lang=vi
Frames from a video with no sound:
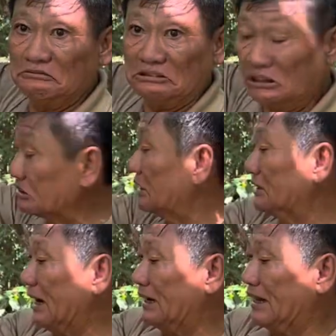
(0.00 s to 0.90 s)
ha rửa trên
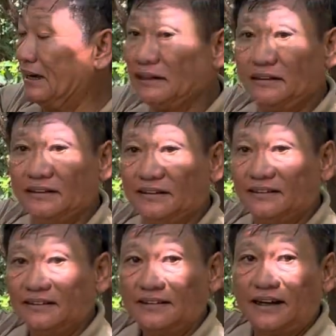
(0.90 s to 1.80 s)
cái lá
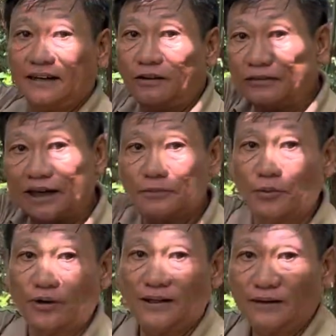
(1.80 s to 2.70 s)
rồi, rồi. ở đồng tháp có
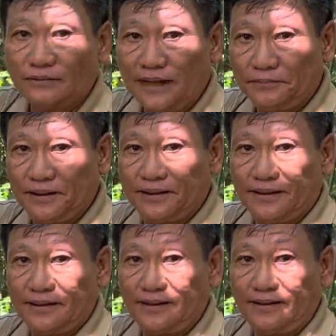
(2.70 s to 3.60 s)
mô hình đồng tháp đó, ờ,
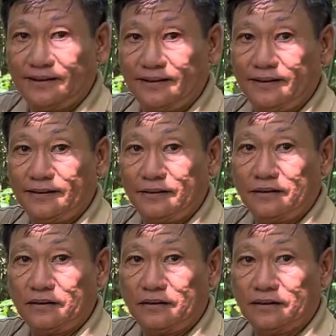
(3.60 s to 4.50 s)

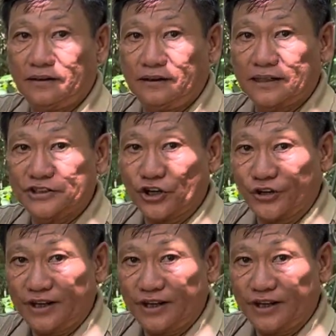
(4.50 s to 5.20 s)
rửa trên sồi